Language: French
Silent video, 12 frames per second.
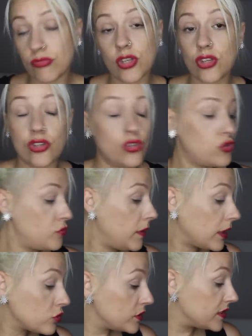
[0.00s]
des,
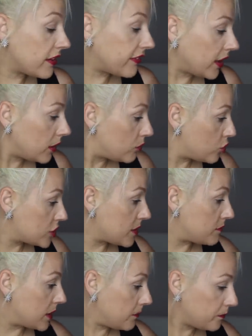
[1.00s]
super jolies affaires. Moi
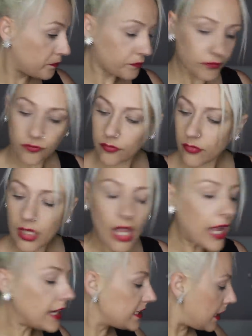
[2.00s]
j'aime bien.
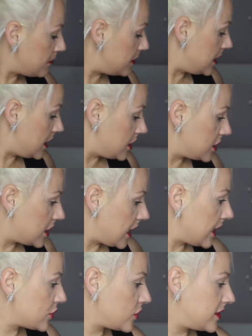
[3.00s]
À Kabi,
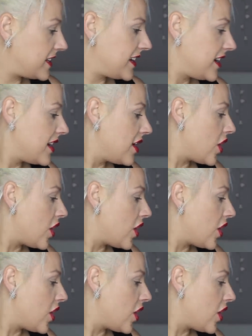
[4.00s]
j'ai acheté